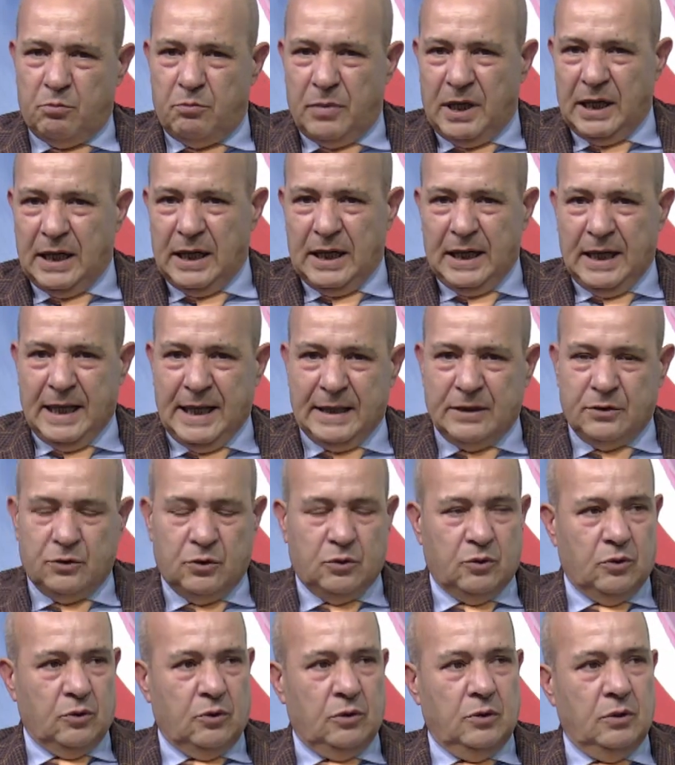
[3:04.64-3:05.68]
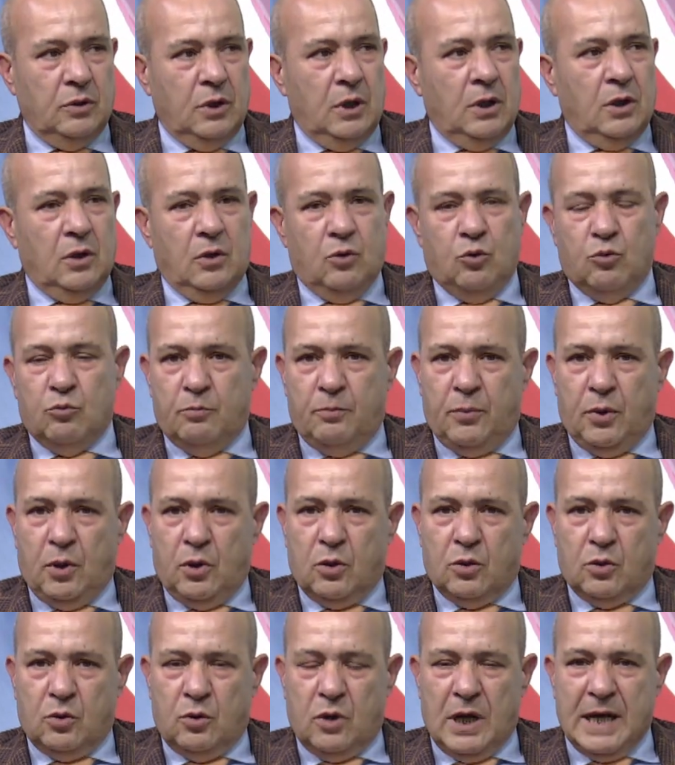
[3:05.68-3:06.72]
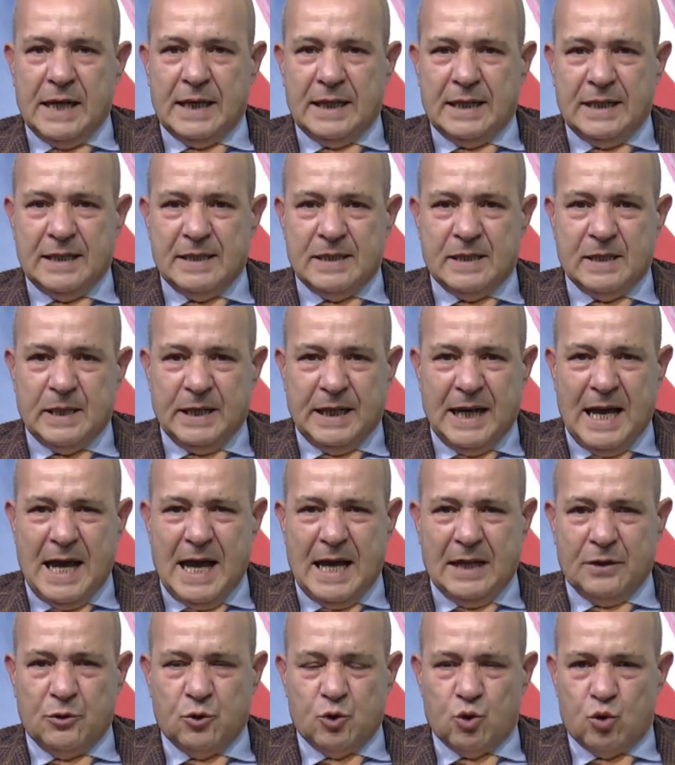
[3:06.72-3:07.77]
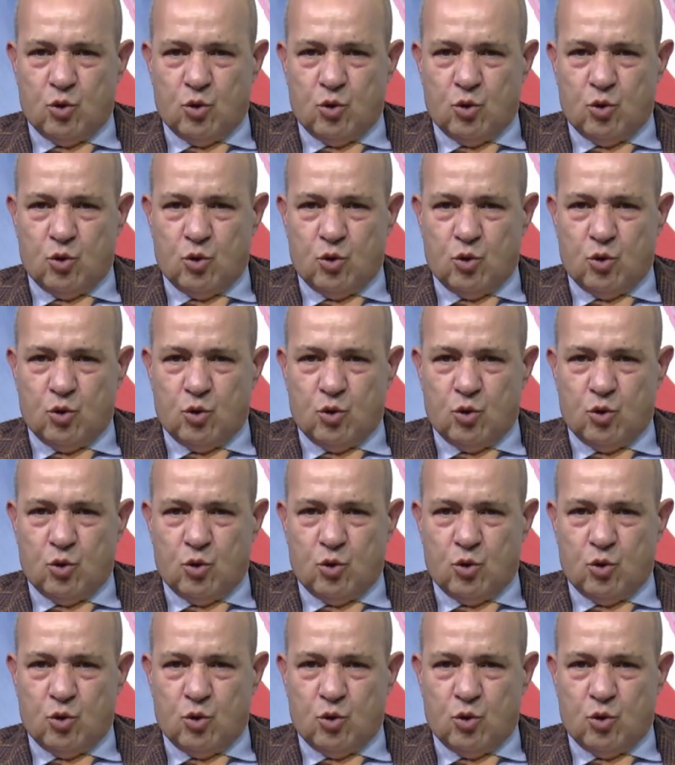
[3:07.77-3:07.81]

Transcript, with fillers: balletto un poco anche strano,